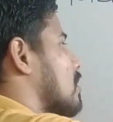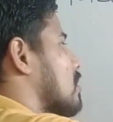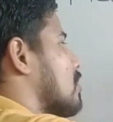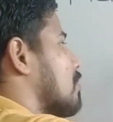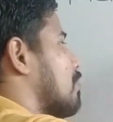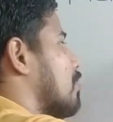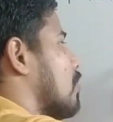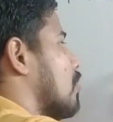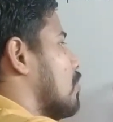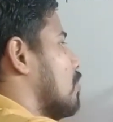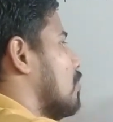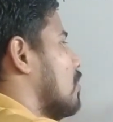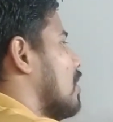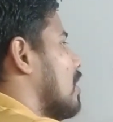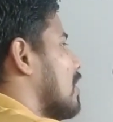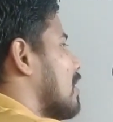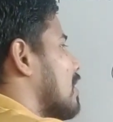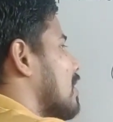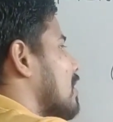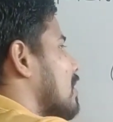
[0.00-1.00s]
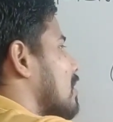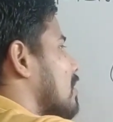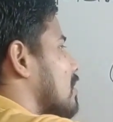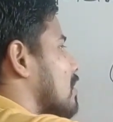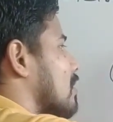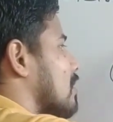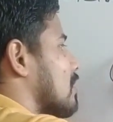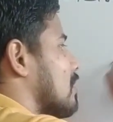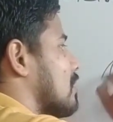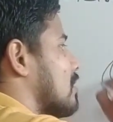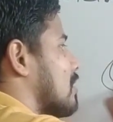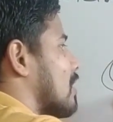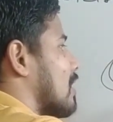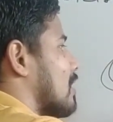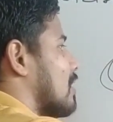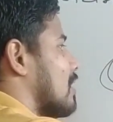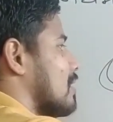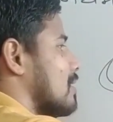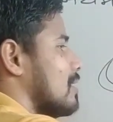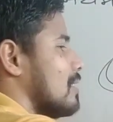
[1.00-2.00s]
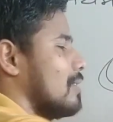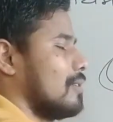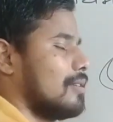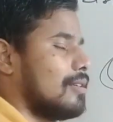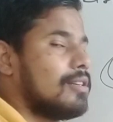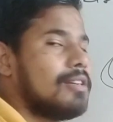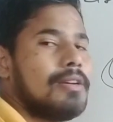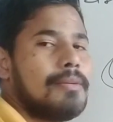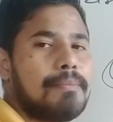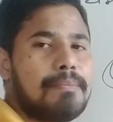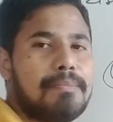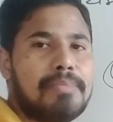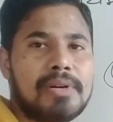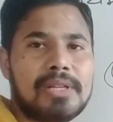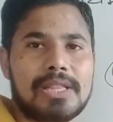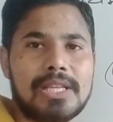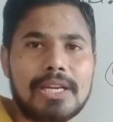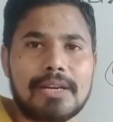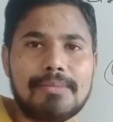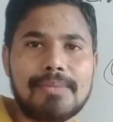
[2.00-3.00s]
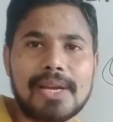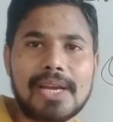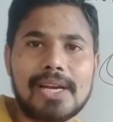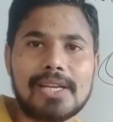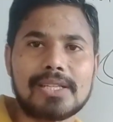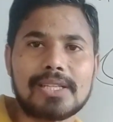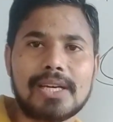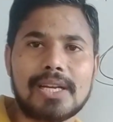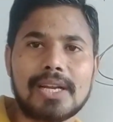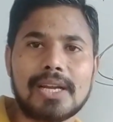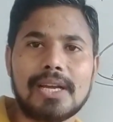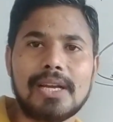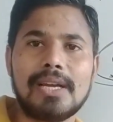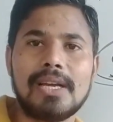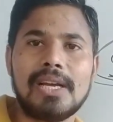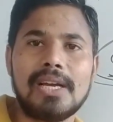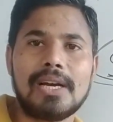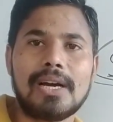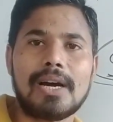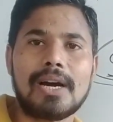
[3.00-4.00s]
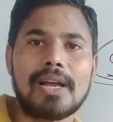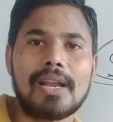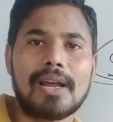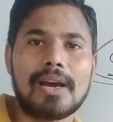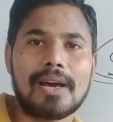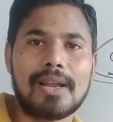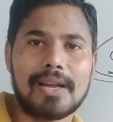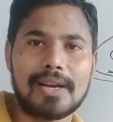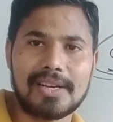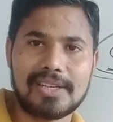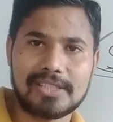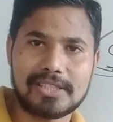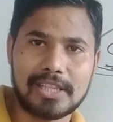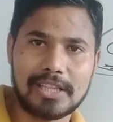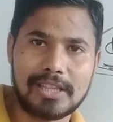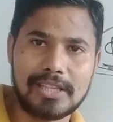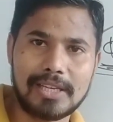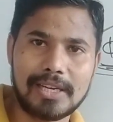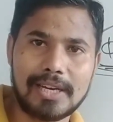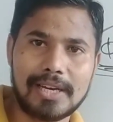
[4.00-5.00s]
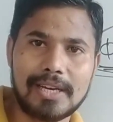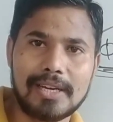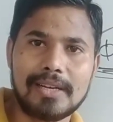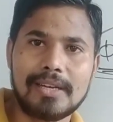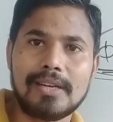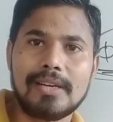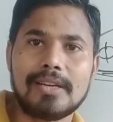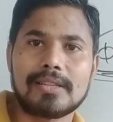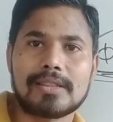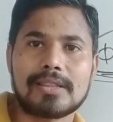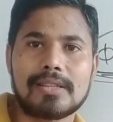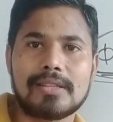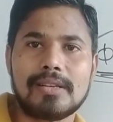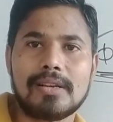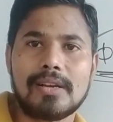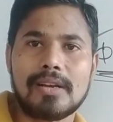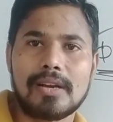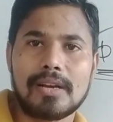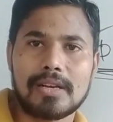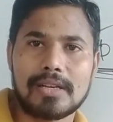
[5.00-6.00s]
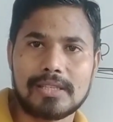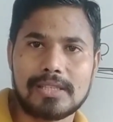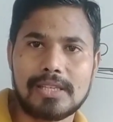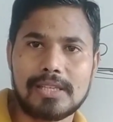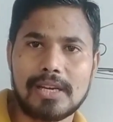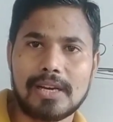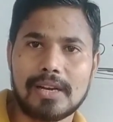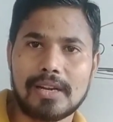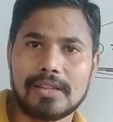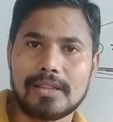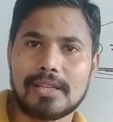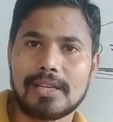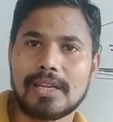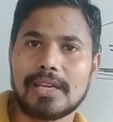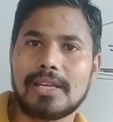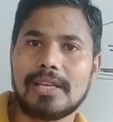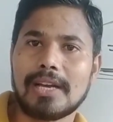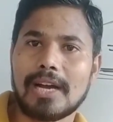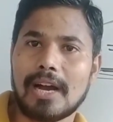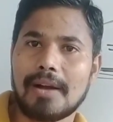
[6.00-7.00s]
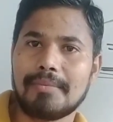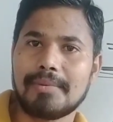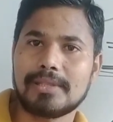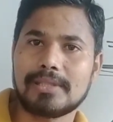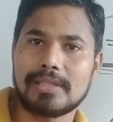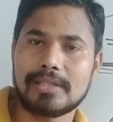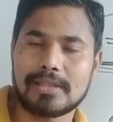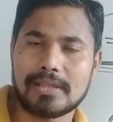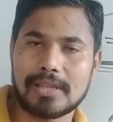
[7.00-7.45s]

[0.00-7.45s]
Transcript: इस फॉर्मूले की सहायता से प्रत्येक में ज्ञात करेंगे अलग अलग स्थितियाँ हैं किसी अनंत रेखीय आवेश